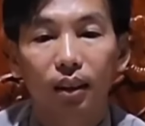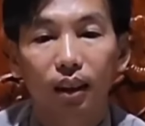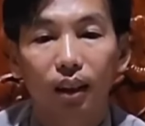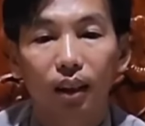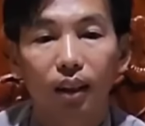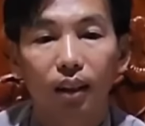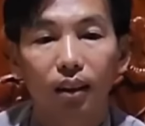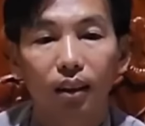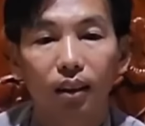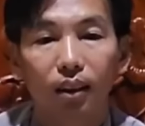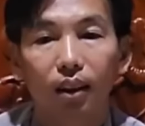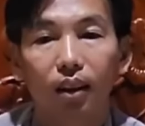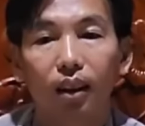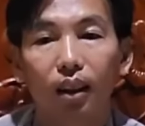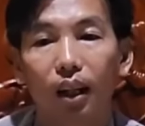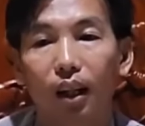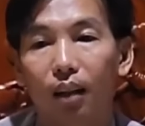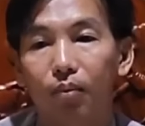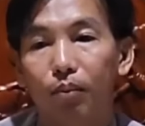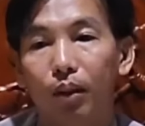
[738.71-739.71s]
đó đó
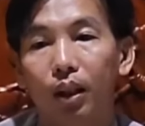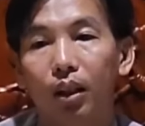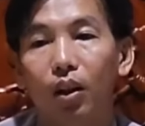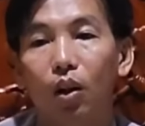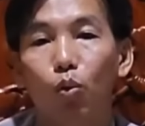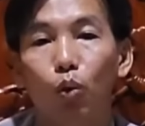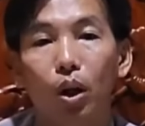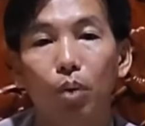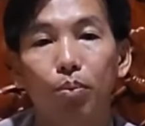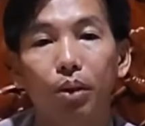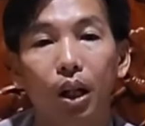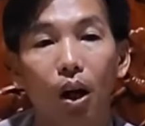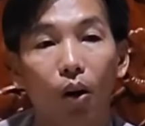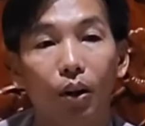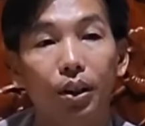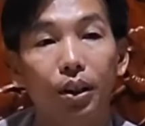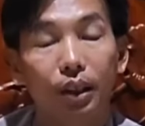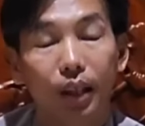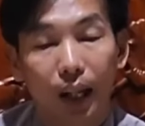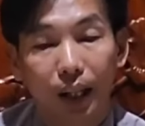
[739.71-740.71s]
là mình có quyền mình
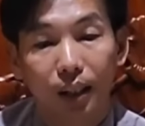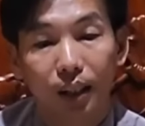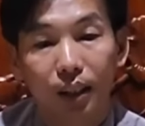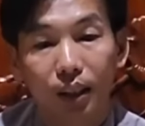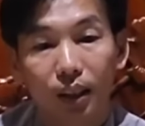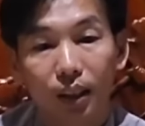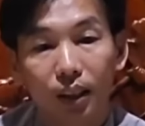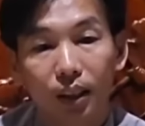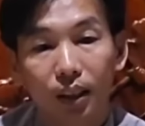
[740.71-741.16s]
hỏi như vậy